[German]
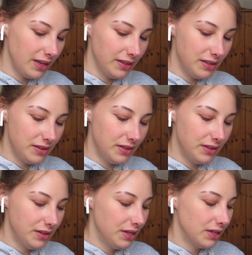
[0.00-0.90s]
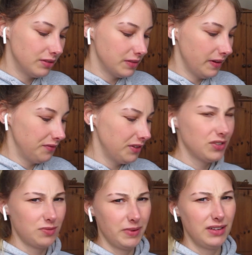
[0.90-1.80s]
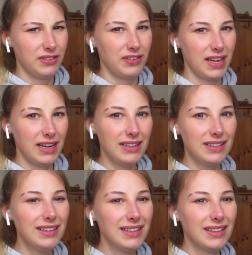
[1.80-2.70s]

Äh, und es waren wirklich spannende Fälle.